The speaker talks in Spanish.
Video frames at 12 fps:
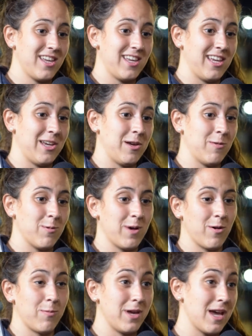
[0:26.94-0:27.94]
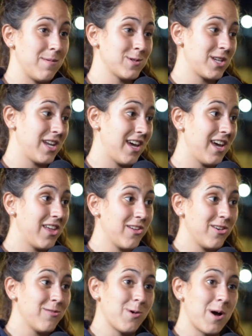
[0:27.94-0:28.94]
y vivíamos en
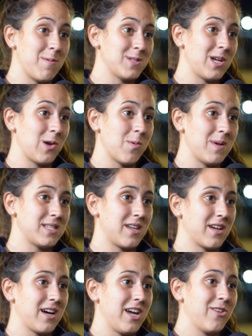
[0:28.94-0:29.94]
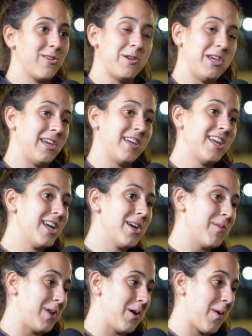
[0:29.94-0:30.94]
Aedo, buscamos el club más cercano y
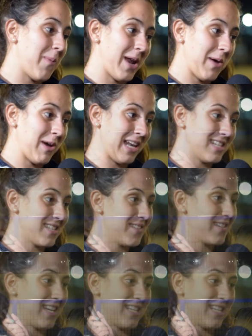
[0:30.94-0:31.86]
vinimos para Vélez. Y